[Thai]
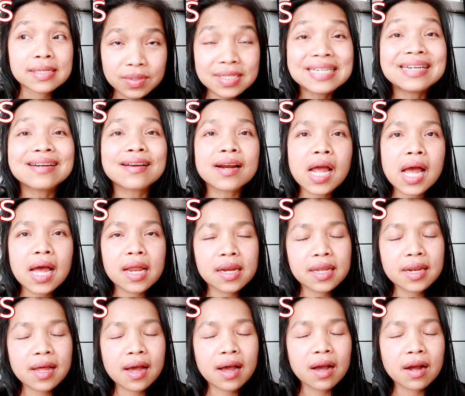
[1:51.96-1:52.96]
ซึ่งราคา
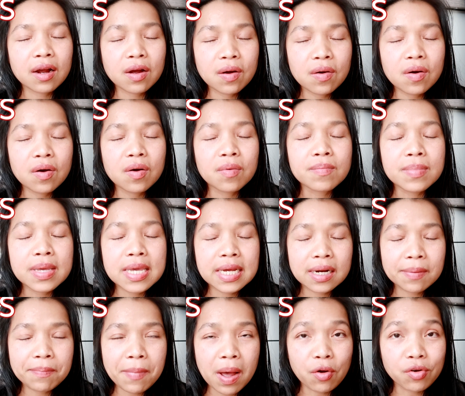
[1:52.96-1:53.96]
นี้นะคะก็มี
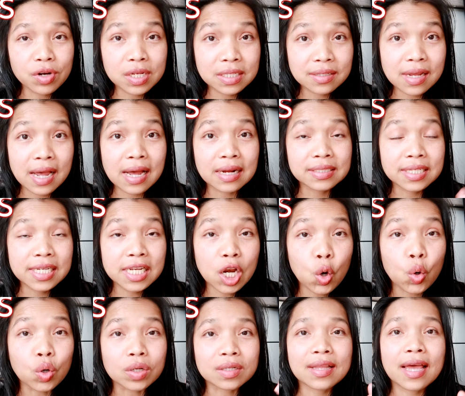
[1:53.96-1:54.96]
กระเป๋าเดินทางที่โห
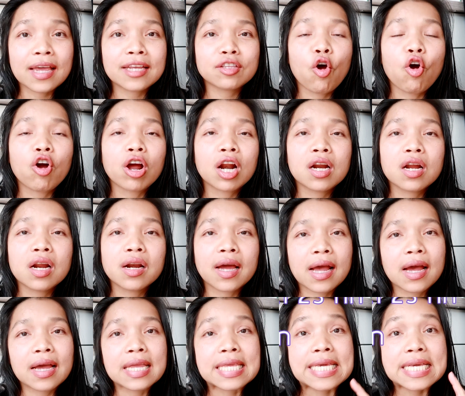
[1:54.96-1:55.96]
ลดใต้ท้องเครื่อง
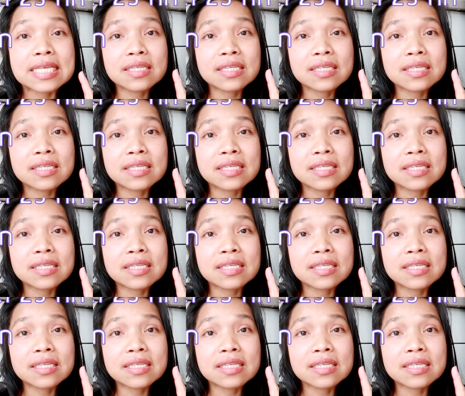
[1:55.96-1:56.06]
นะคะ